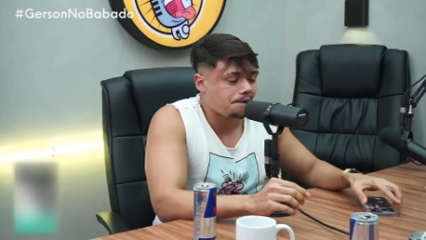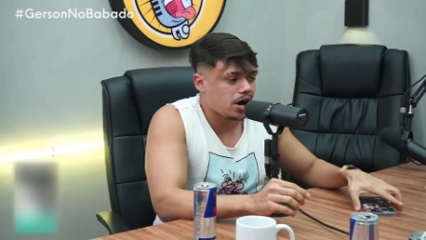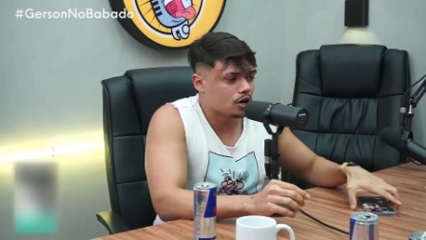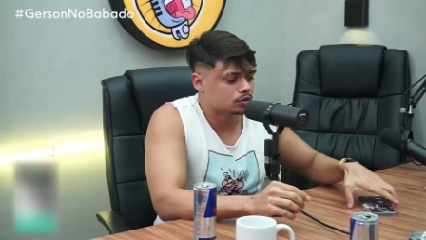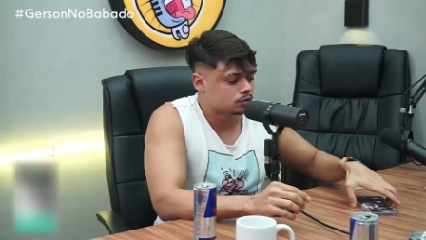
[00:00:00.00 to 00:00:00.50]

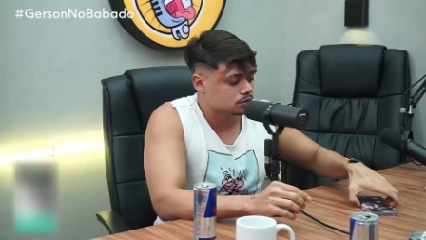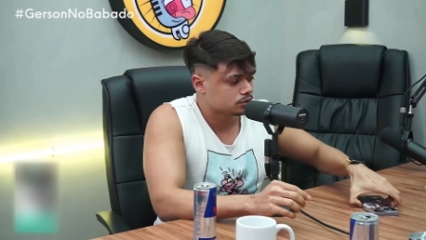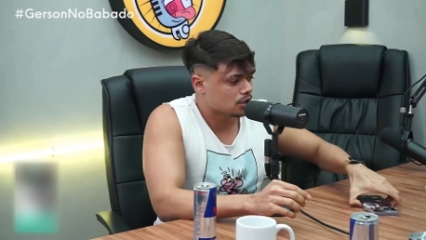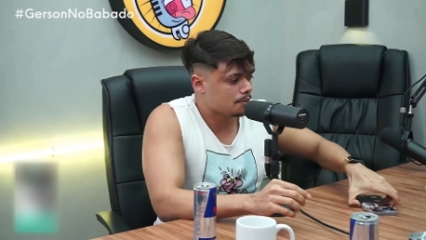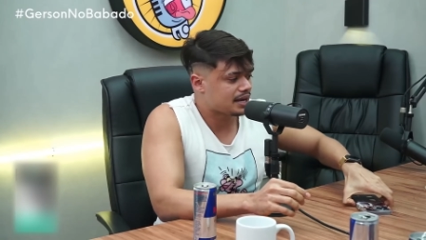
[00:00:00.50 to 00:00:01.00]
Eu,
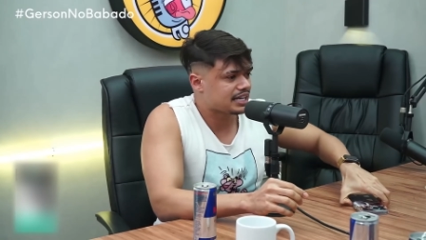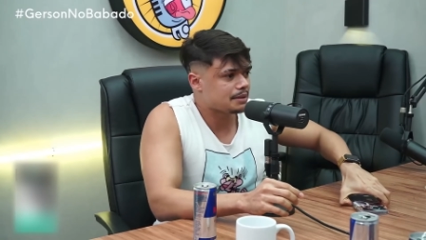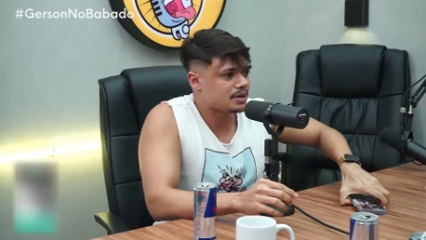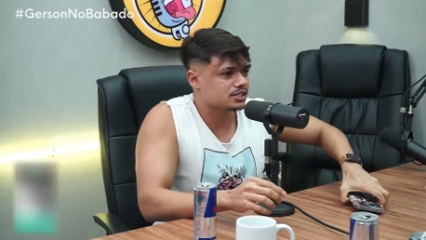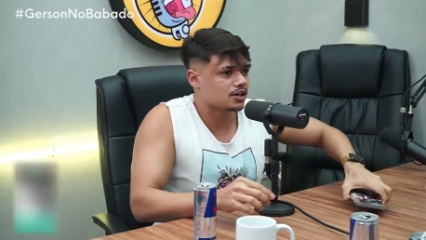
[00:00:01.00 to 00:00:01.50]
Tome
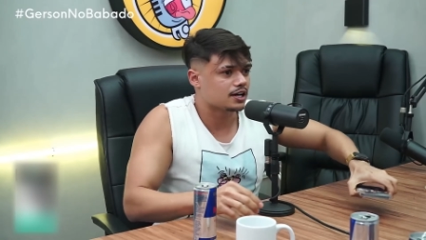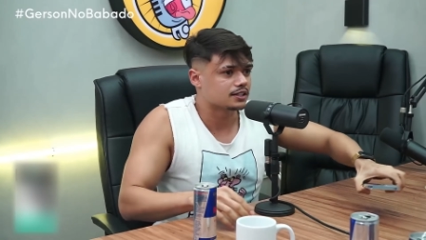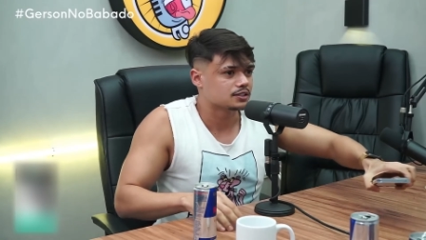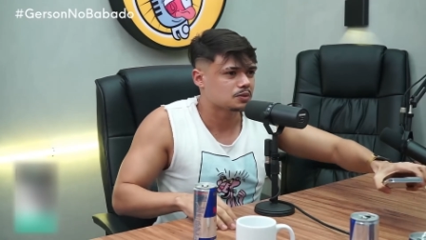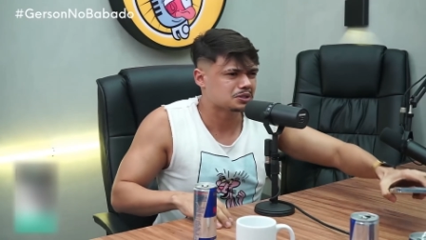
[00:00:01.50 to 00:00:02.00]
aqui, minha
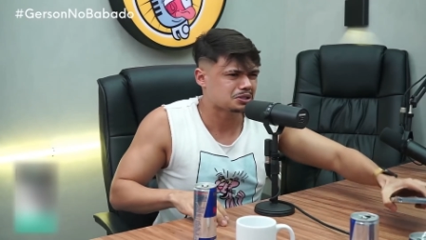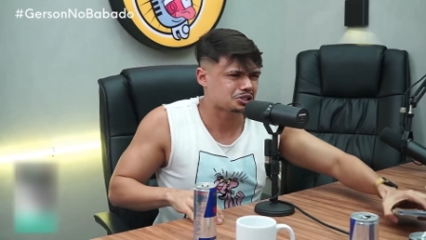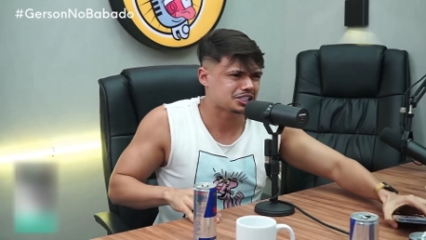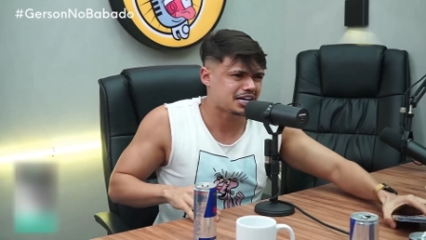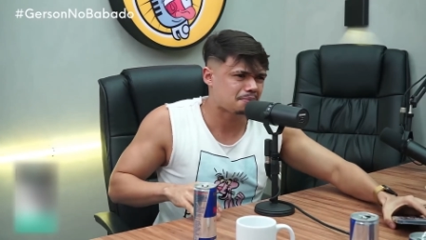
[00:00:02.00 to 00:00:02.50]
senhora. Quando eu
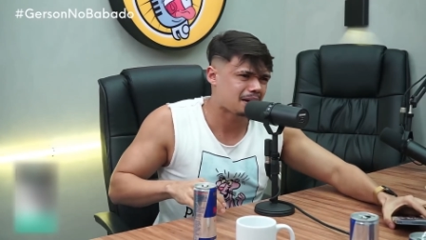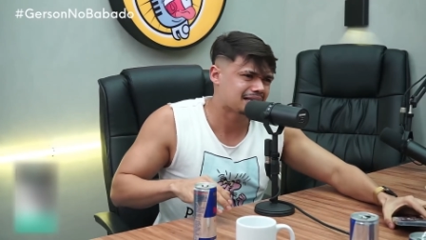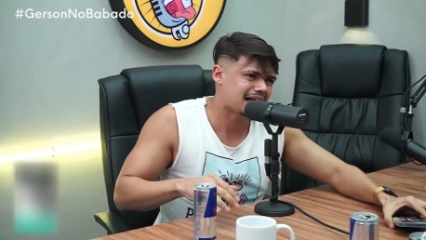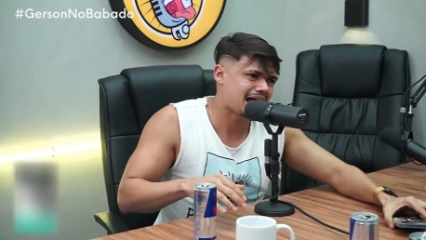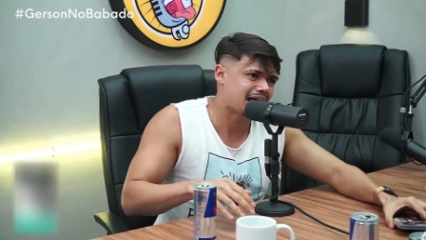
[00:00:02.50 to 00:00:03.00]
cheguei
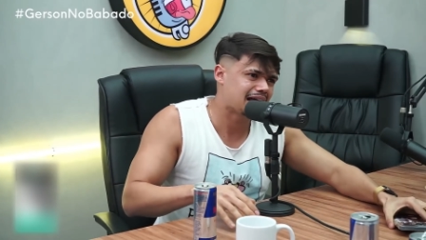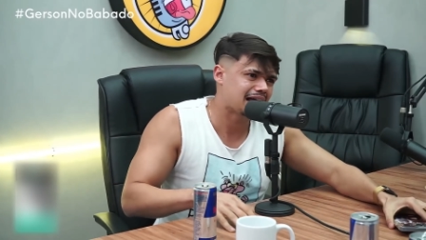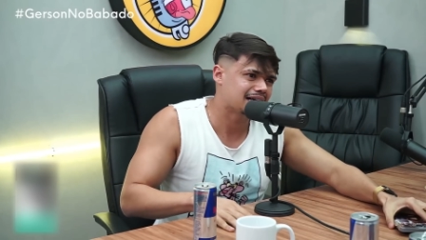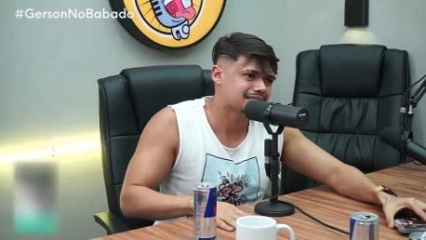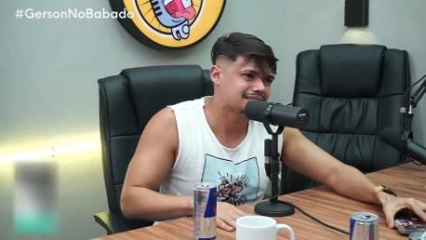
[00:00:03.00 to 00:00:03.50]
para dar
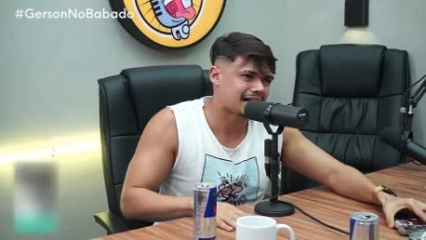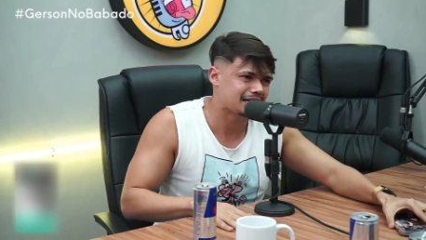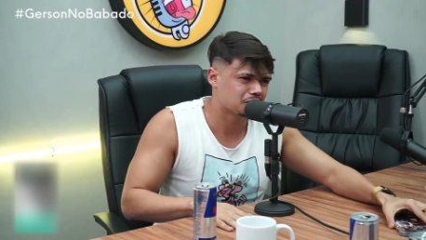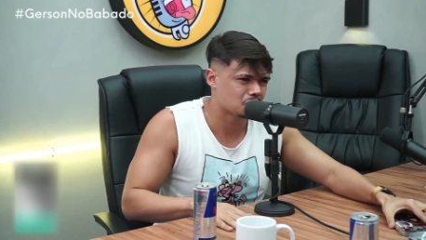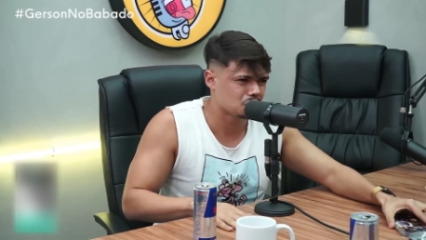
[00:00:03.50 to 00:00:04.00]
ela,
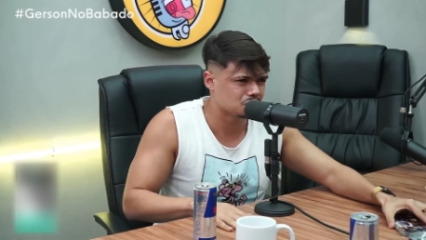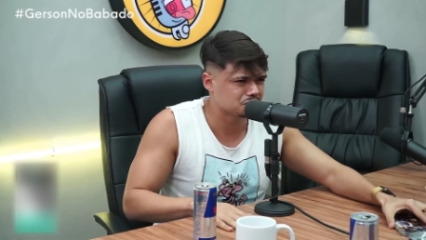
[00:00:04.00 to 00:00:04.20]
sai do,